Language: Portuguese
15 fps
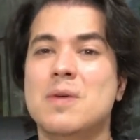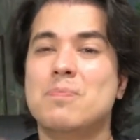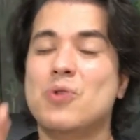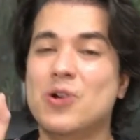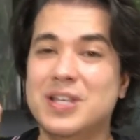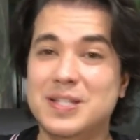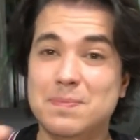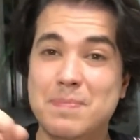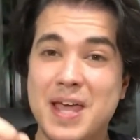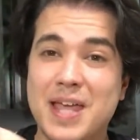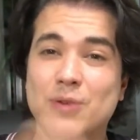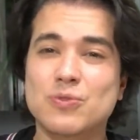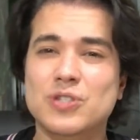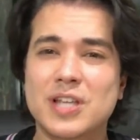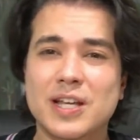Pois
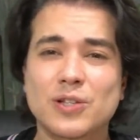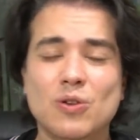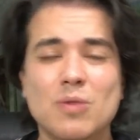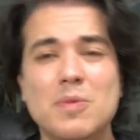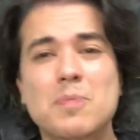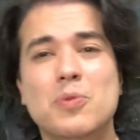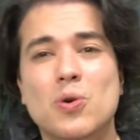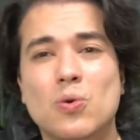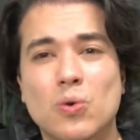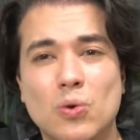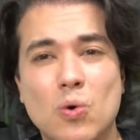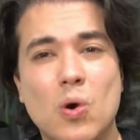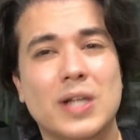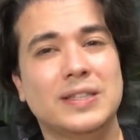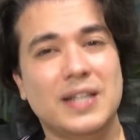bem, um seguidor me
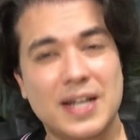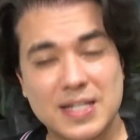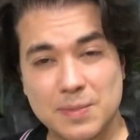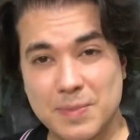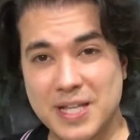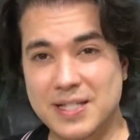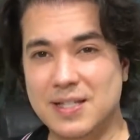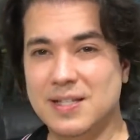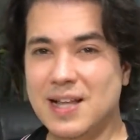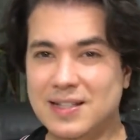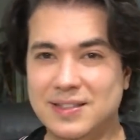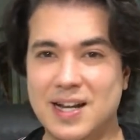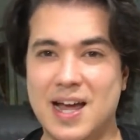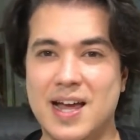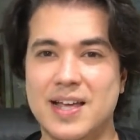procurou há três meses
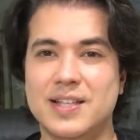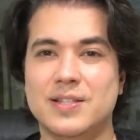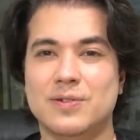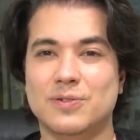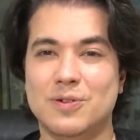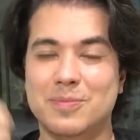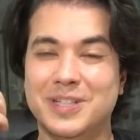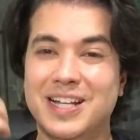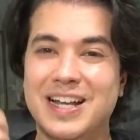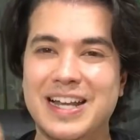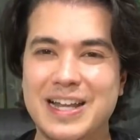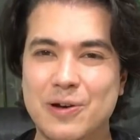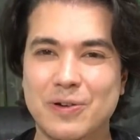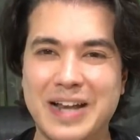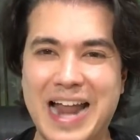atrás, o nome dele é
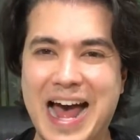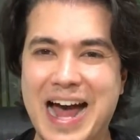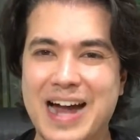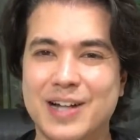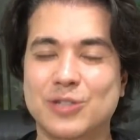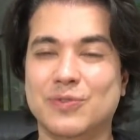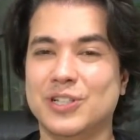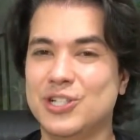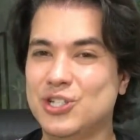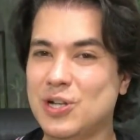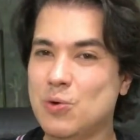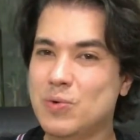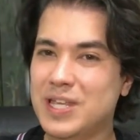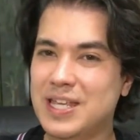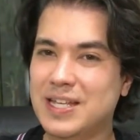Leonardo, vou
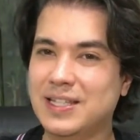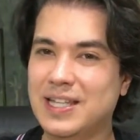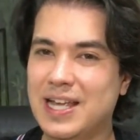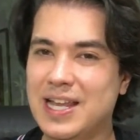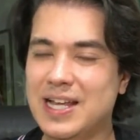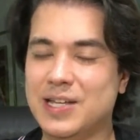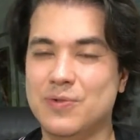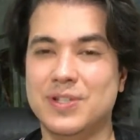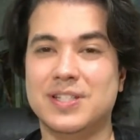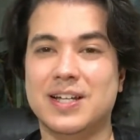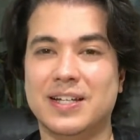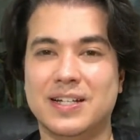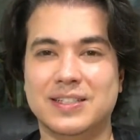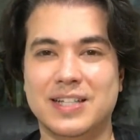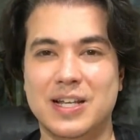deixar o IG dele, aqui o
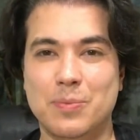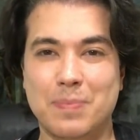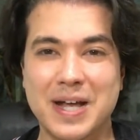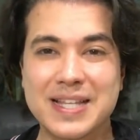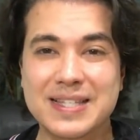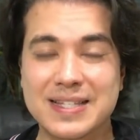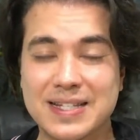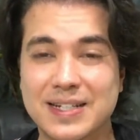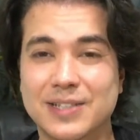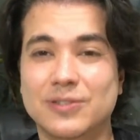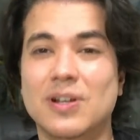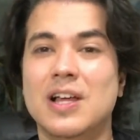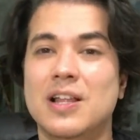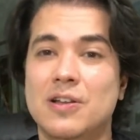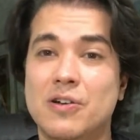Instagram dele
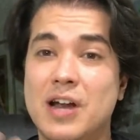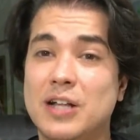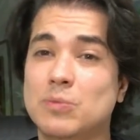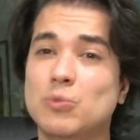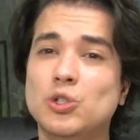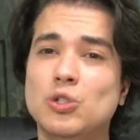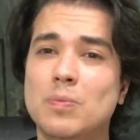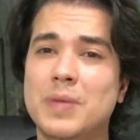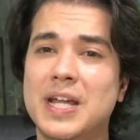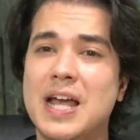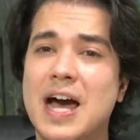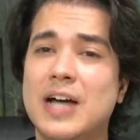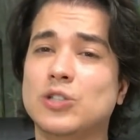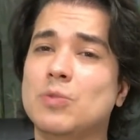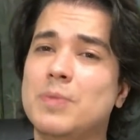passando. Leonardo, muito
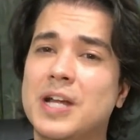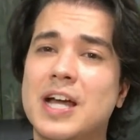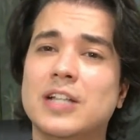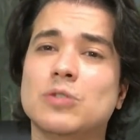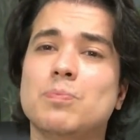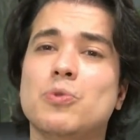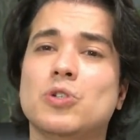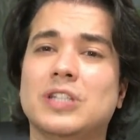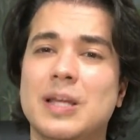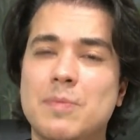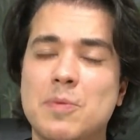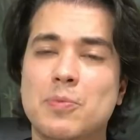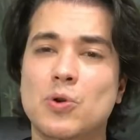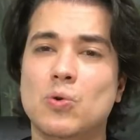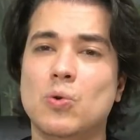obrigado, obrigado por ter
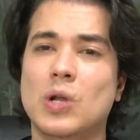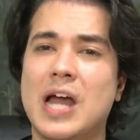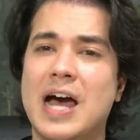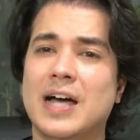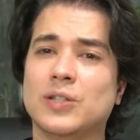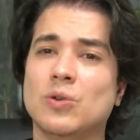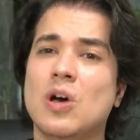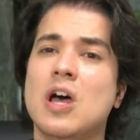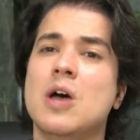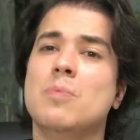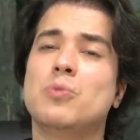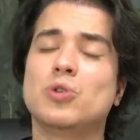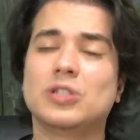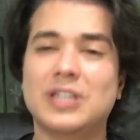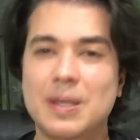me procurado,
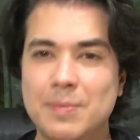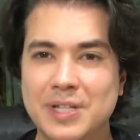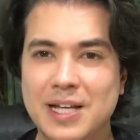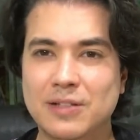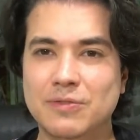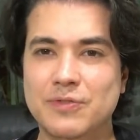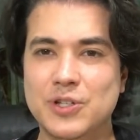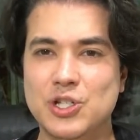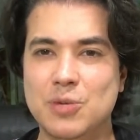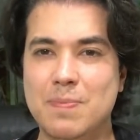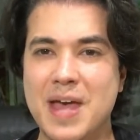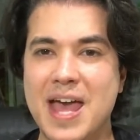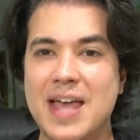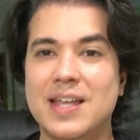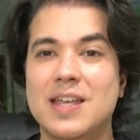por ter me dado um
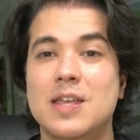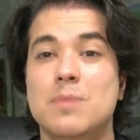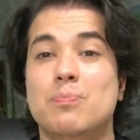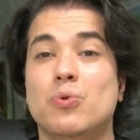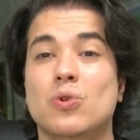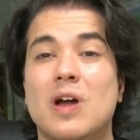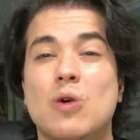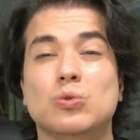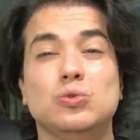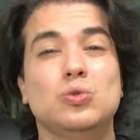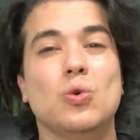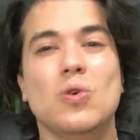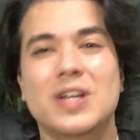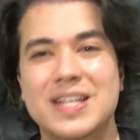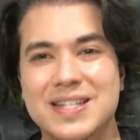feedback e por
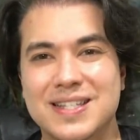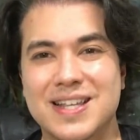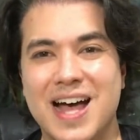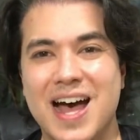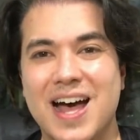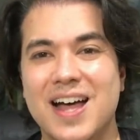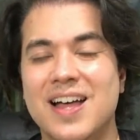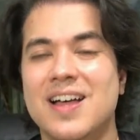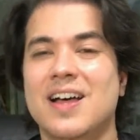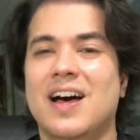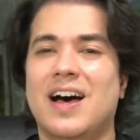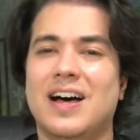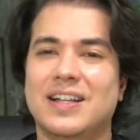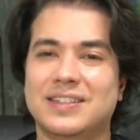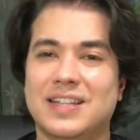autorizar
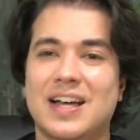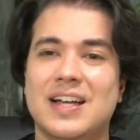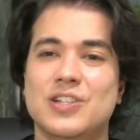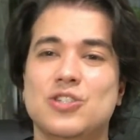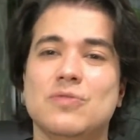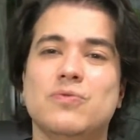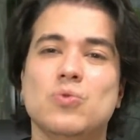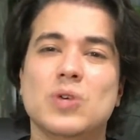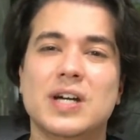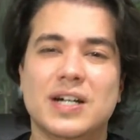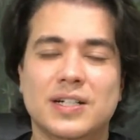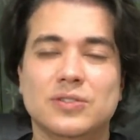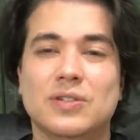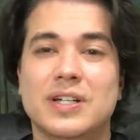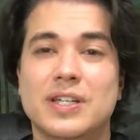a estar tá divulgando